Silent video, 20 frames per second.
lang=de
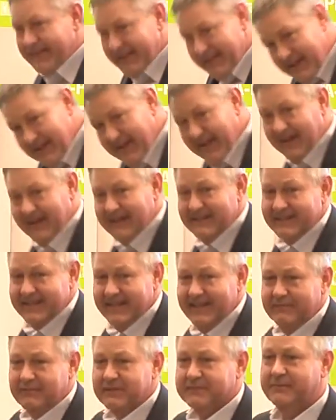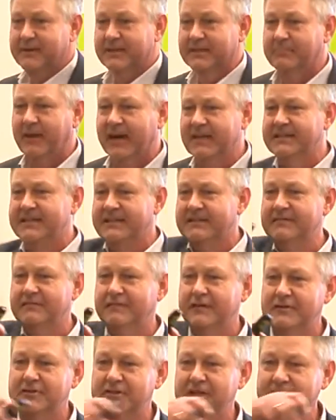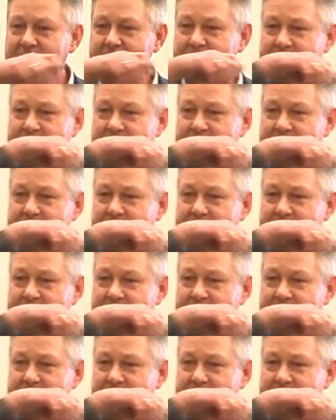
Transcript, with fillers: ja, nee, was wir gemacht haben, Frau Schneider,